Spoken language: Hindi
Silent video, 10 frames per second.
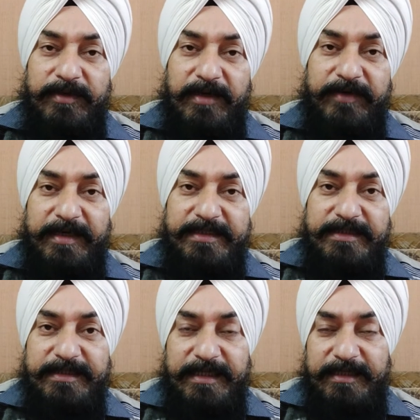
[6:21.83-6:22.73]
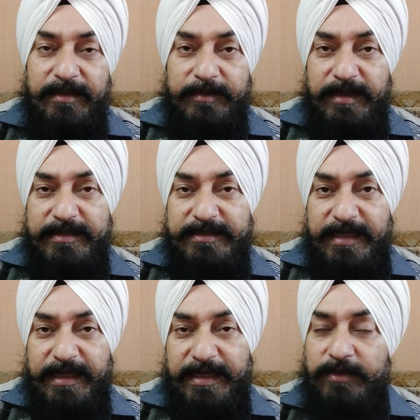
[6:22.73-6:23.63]
रफ़ कंडीशंस के अंदर हम गाड़ी
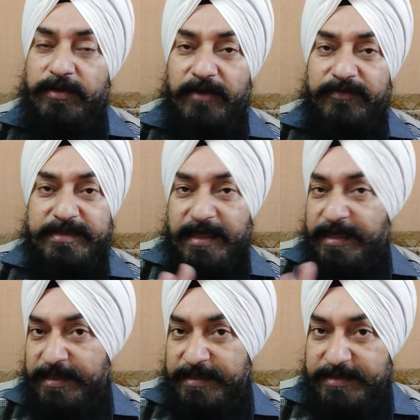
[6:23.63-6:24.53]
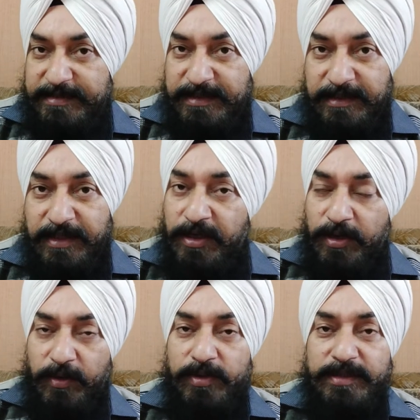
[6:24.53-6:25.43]
चला रहे हैं तो काफ़ी सहायक ये चीज़ें
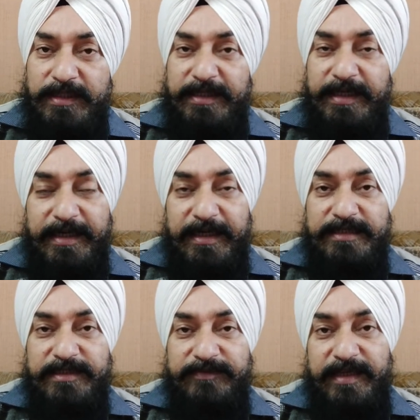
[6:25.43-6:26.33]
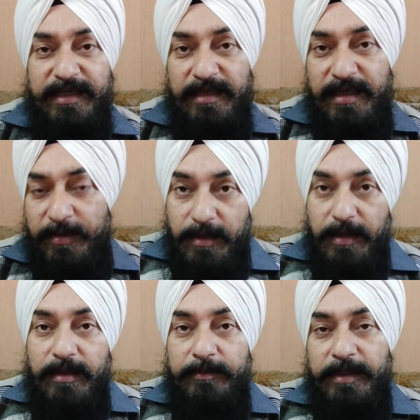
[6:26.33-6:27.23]
हो जाती हैं टाटा सफारी के
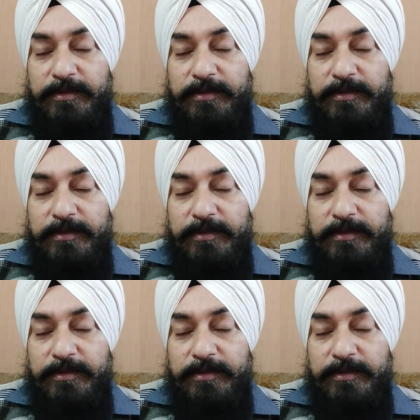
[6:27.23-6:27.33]
अगर बात